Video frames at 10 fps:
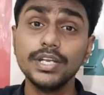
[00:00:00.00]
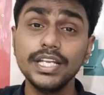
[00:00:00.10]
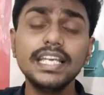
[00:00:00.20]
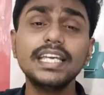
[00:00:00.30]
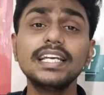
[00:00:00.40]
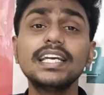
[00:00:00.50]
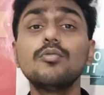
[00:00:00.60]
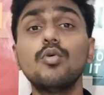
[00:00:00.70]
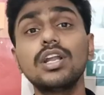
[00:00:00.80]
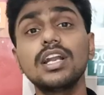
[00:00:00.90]
இன்னைக்கு இருக்கிற
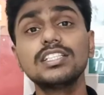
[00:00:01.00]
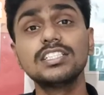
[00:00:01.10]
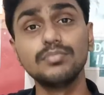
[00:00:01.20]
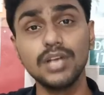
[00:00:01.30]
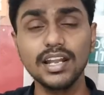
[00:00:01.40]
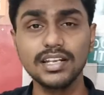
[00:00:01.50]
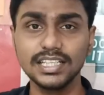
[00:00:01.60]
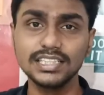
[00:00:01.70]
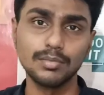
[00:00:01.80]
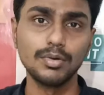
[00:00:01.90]
ஒன்றரை லட்சம்
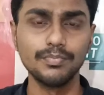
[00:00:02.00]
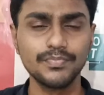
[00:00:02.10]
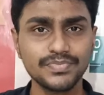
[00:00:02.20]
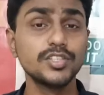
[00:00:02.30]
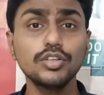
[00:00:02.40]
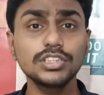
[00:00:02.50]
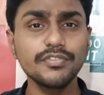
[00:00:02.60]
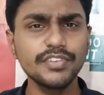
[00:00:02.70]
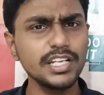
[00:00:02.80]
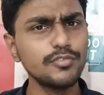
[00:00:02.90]
டாலருக்கே சமம்
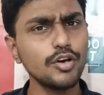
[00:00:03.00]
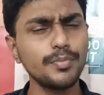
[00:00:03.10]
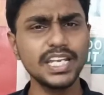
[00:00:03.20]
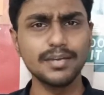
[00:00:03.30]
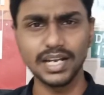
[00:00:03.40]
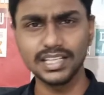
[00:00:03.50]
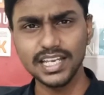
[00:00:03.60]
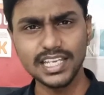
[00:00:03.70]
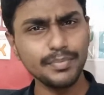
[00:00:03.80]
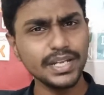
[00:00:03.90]
ஜோசப் வீல் இவ்வளோ பெரிய
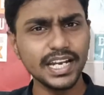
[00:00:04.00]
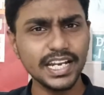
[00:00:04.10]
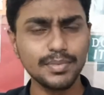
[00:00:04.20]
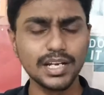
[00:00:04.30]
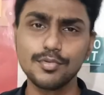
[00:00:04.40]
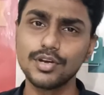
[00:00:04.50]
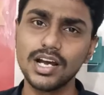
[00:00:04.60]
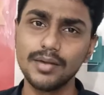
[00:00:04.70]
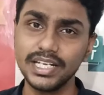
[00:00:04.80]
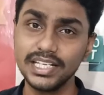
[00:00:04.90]
பணத்தை எப்படி ரெடி பண்ண
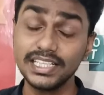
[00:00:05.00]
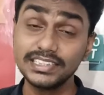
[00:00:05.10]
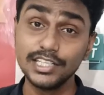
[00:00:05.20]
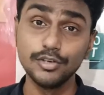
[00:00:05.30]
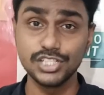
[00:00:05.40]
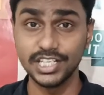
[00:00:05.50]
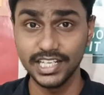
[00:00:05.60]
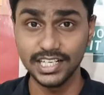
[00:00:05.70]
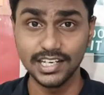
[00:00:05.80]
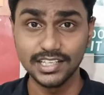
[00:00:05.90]
போகிறான் அப்படின்னு கேசில்
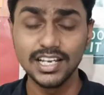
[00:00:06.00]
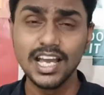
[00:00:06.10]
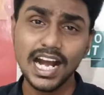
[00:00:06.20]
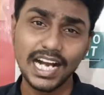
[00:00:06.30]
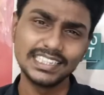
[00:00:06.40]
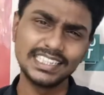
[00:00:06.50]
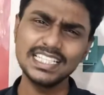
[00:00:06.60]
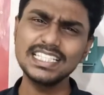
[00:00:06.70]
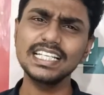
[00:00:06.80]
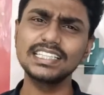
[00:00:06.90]
யோசிச்சுக்கிட்டே இருக்காரு அதை
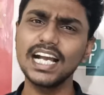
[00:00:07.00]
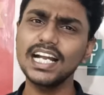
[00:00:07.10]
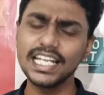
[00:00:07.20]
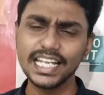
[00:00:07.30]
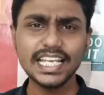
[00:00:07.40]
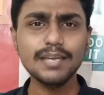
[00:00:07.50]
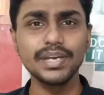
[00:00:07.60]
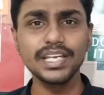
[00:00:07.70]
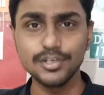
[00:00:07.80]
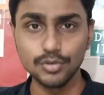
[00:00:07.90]
தெரிஞ்சுக்கிறதுக்காக நிறைய
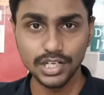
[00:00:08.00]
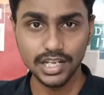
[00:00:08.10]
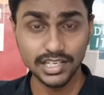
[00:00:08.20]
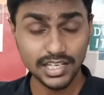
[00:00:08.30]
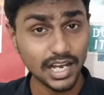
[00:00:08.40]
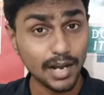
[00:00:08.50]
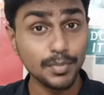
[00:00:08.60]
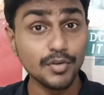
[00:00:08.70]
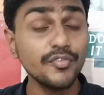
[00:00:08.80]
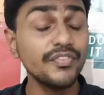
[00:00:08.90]
பேச்சு கொடுக்குறாரு
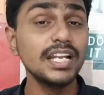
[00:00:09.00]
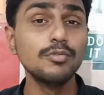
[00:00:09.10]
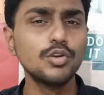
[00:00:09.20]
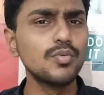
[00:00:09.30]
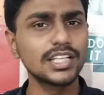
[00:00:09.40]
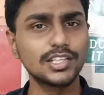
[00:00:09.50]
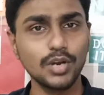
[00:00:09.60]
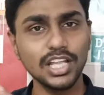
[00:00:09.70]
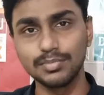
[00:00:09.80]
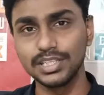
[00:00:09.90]
அப்பவும் வீல் ஒரு வார்த்தை
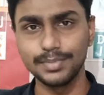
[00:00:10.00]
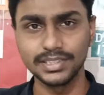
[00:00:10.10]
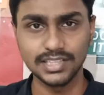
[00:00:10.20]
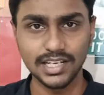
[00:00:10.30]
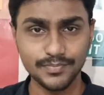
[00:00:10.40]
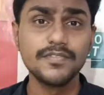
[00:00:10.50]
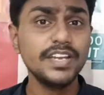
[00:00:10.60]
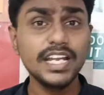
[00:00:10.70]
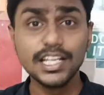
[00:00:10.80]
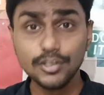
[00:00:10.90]
கூட அதை பற்றி பேசல
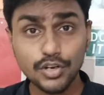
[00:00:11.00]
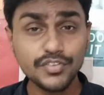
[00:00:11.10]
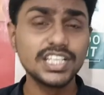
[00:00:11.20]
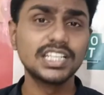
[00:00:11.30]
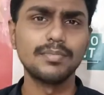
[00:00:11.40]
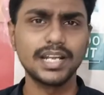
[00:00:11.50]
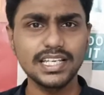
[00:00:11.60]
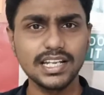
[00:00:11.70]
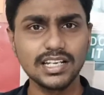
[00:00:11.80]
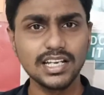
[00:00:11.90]
வீல் ஏதோ ஒரு விஷயத்தை
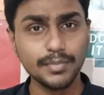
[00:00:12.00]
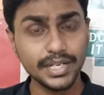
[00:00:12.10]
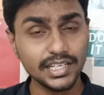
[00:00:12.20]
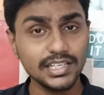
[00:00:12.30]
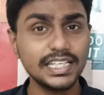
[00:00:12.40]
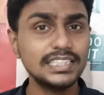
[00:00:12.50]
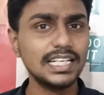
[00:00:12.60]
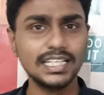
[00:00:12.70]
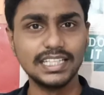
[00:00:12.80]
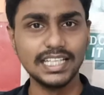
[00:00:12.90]
மறைக்கிறாரு அப்படின்னு
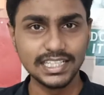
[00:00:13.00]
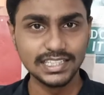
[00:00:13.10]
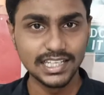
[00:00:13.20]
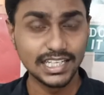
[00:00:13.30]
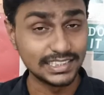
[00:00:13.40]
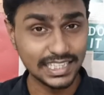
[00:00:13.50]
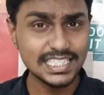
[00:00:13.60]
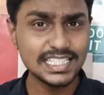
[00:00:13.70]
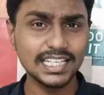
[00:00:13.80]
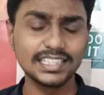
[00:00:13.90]
கீசிலுக்கு தெரியுது அதை
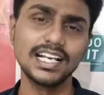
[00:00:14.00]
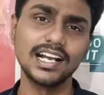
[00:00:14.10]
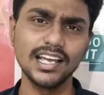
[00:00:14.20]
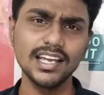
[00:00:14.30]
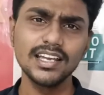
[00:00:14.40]
தெரிஞ்சுக்கிறதுக்காக